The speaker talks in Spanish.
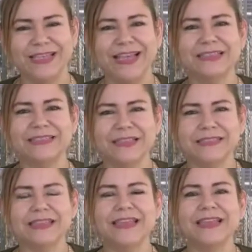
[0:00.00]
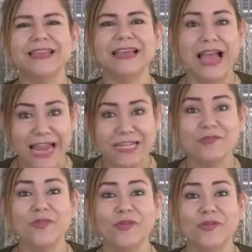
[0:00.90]
Así es que
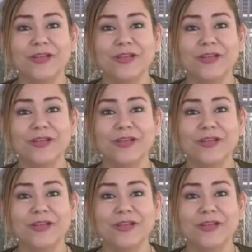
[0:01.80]
ánimo,